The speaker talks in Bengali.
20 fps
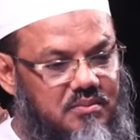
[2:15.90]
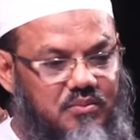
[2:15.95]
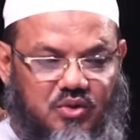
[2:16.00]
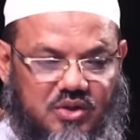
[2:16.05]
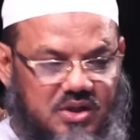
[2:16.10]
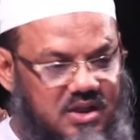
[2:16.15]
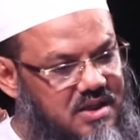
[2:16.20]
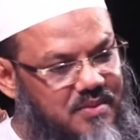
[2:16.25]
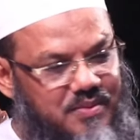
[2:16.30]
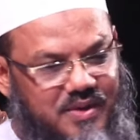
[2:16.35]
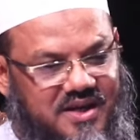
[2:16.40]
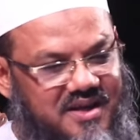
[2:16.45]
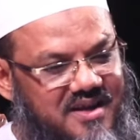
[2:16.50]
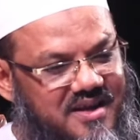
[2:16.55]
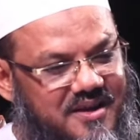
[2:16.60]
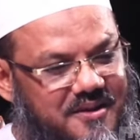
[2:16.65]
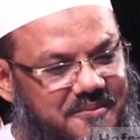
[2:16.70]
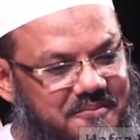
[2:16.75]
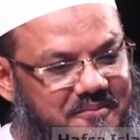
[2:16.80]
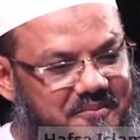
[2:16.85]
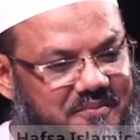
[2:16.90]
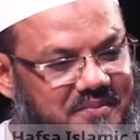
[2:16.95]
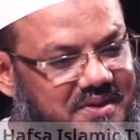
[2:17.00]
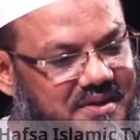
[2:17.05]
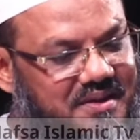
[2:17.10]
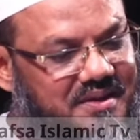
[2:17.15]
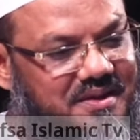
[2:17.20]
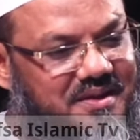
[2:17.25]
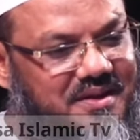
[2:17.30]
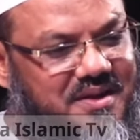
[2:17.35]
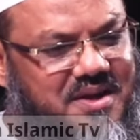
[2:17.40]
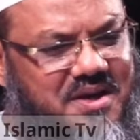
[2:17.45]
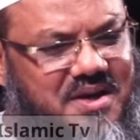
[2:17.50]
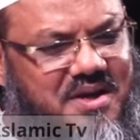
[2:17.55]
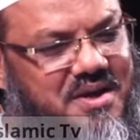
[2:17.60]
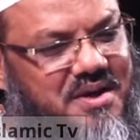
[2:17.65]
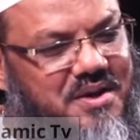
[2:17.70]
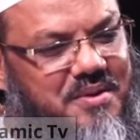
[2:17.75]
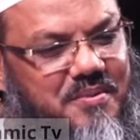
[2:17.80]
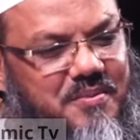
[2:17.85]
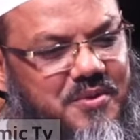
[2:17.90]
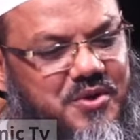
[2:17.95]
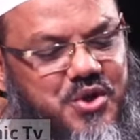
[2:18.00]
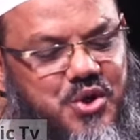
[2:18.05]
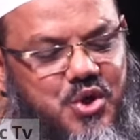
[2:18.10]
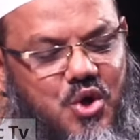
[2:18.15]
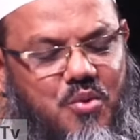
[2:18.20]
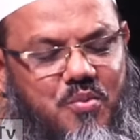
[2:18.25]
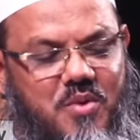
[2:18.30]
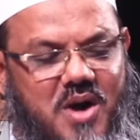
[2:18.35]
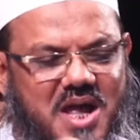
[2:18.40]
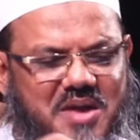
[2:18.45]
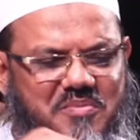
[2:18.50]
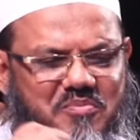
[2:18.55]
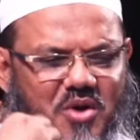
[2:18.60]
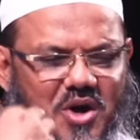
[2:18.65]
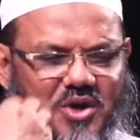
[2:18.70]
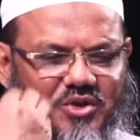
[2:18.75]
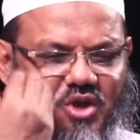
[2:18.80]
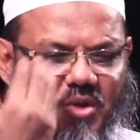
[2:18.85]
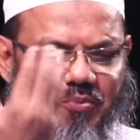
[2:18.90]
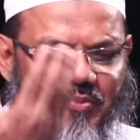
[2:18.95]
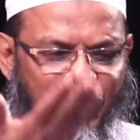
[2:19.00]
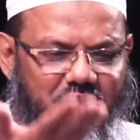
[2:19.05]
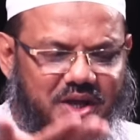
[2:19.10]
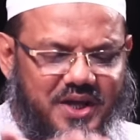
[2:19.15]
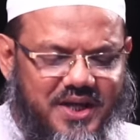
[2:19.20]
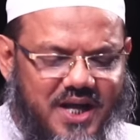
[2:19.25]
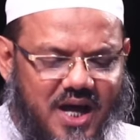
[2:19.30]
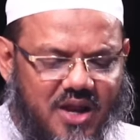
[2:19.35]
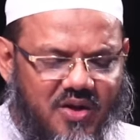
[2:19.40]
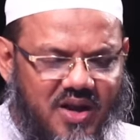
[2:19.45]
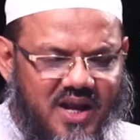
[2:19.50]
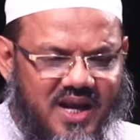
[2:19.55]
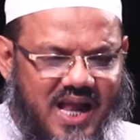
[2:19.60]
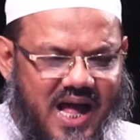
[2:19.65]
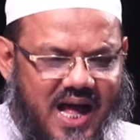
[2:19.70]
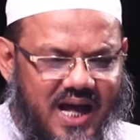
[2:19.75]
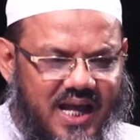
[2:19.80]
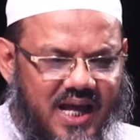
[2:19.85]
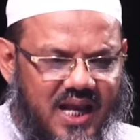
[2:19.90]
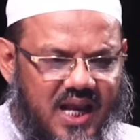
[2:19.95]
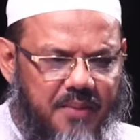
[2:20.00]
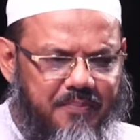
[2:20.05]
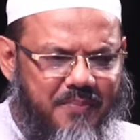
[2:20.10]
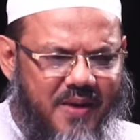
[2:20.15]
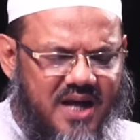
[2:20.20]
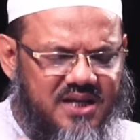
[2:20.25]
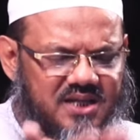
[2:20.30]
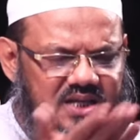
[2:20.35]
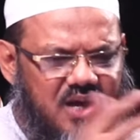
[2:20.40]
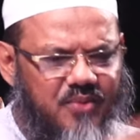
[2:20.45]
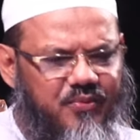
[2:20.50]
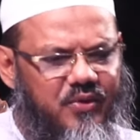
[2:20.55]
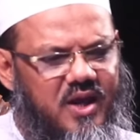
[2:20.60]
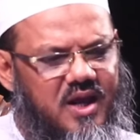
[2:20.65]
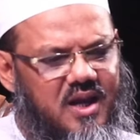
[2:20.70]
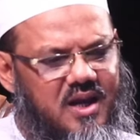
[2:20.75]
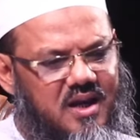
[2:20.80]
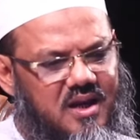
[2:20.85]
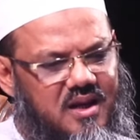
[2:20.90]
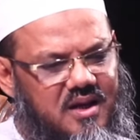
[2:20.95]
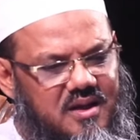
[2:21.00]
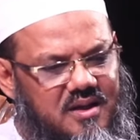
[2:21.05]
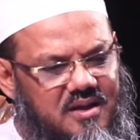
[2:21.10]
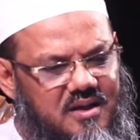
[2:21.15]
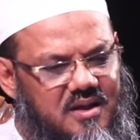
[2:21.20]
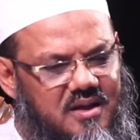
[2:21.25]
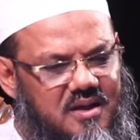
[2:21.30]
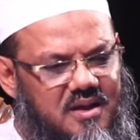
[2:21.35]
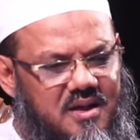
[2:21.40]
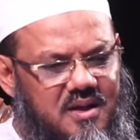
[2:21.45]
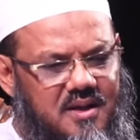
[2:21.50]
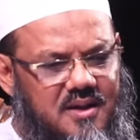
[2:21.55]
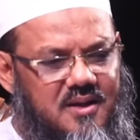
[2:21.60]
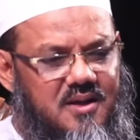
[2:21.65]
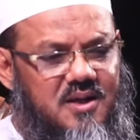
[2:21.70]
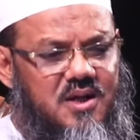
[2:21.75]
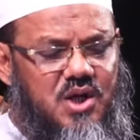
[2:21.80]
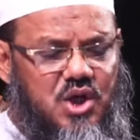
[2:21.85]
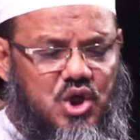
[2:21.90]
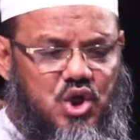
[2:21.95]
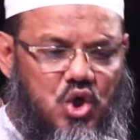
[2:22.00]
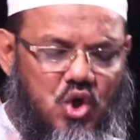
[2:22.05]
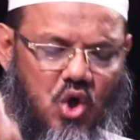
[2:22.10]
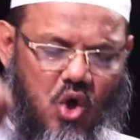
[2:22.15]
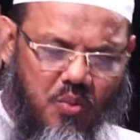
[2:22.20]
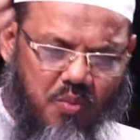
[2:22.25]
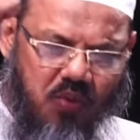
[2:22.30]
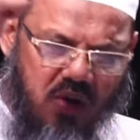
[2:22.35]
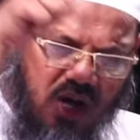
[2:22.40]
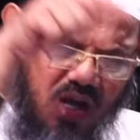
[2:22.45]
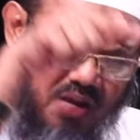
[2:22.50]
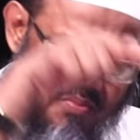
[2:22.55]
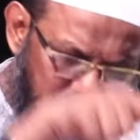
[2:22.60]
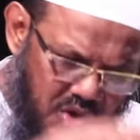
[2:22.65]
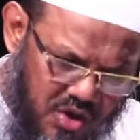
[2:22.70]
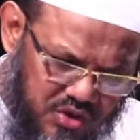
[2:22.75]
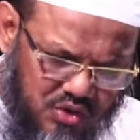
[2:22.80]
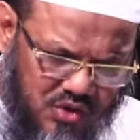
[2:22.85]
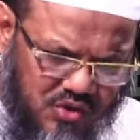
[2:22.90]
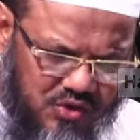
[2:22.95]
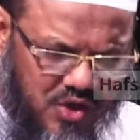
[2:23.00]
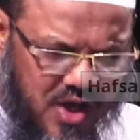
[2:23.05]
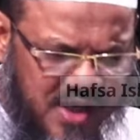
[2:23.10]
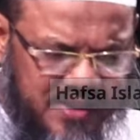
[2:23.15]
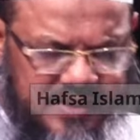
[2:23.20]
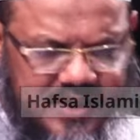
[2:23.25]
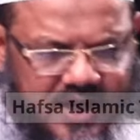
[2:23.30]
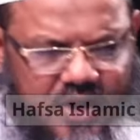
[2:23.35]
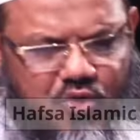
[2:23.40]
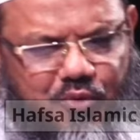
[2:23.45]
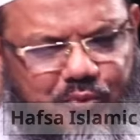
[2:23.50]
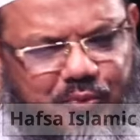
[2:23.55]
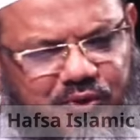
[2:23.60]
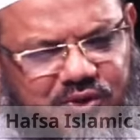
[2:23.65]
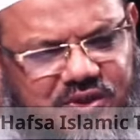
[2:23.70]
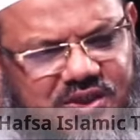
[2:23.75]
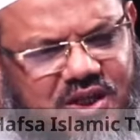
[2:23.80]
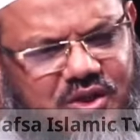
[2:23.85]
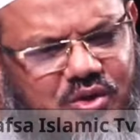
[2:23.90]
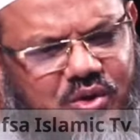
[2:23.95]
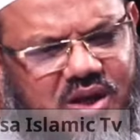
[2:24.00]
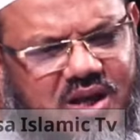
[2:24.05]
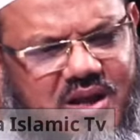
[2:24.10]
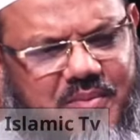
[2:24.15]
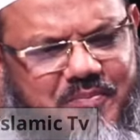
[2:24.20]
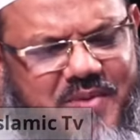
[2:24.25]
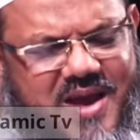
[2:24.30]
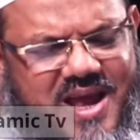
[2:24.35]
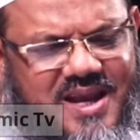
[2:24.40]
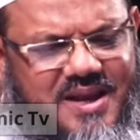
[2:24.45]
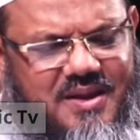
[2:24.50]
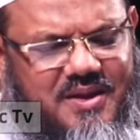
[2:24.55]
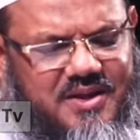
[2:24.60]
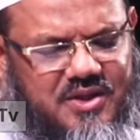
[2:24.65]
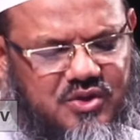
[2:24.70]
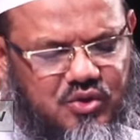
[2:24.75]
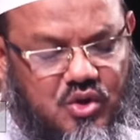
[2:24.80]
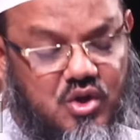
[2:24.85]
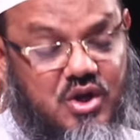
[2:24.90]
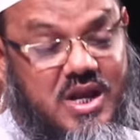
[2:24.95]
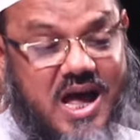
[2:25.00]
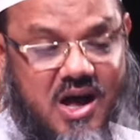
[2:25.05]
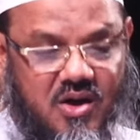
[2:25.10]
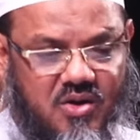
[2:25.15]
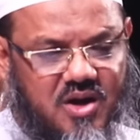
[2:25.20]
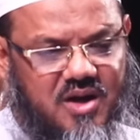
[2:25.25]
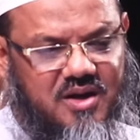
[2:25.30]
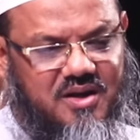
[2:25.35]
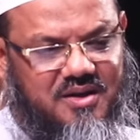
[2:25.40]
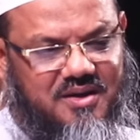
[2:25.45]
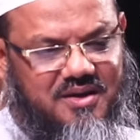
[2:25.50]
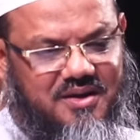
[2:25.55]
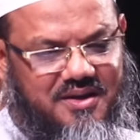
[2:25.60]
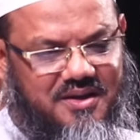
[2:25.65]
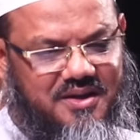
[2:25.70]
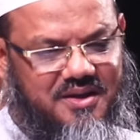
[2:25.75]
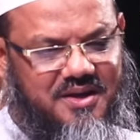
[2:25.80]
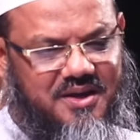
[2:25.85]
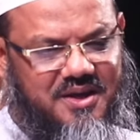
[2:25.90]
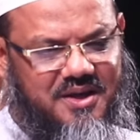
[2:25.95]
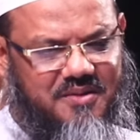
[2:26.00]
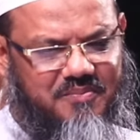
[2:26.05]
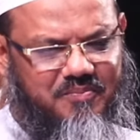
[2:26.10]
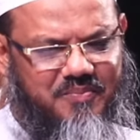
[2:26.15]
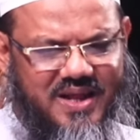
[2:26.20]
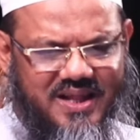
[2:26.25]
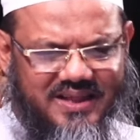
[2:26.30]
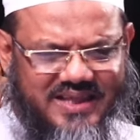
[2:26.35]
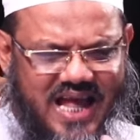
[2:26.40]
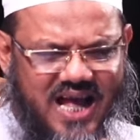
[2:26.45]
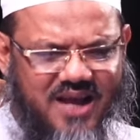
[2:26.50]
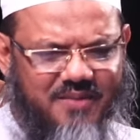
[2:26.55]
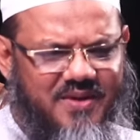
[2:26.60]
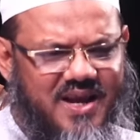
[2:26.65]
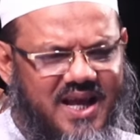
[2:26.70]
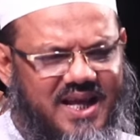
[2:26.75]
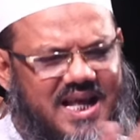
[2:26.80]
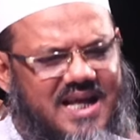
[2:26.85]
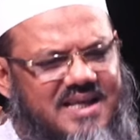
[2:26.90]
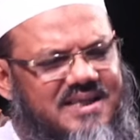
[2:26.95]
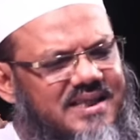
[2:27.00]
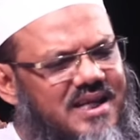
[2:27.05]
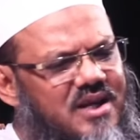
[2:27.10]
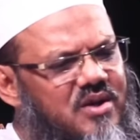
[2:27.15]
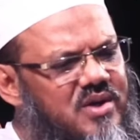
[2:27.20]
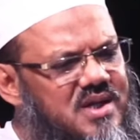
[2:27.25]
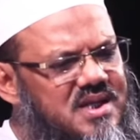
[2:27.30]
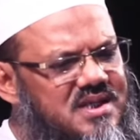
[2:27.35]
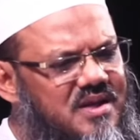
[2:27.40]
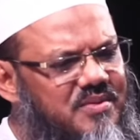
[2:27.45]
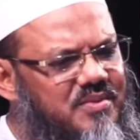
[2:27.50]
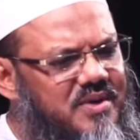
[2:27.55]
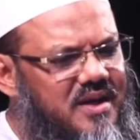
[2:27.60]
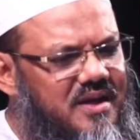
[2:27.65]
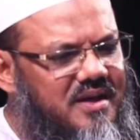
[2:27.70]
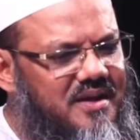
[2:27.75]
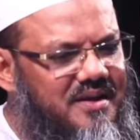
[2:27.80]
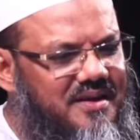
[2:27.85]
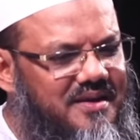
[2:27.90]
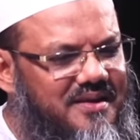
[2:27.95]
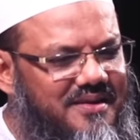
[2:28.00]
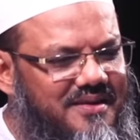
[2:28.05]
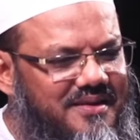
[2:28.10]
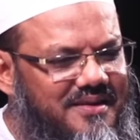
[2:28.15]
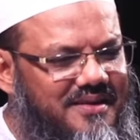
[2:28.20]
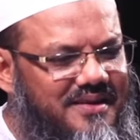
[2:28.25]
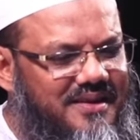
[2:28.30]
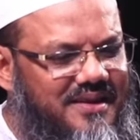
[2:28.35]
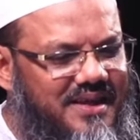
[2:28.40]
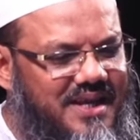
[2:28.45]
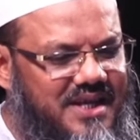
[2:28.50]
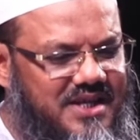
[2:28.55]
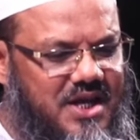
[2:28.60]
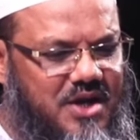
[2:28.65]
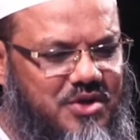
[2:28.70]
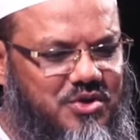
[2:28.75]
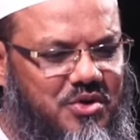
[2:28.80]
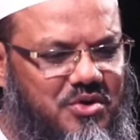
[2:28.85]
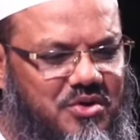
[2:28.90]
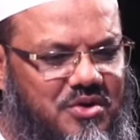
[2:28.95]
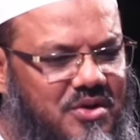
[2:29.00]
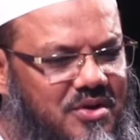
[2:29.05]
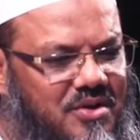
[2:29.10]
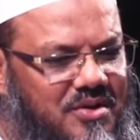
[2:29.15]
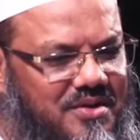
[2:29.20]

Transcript: বুঝাতে পারিনি সময় মতো পরীক্ষার হলে না গেলে পাশ না ফেল সময় মতো জজখানে উপস্থিত হইলে ব্যাংক যদি না হন বেল থাকবে না ক্যান্সেল হয়ে যাবে কিসের জন্য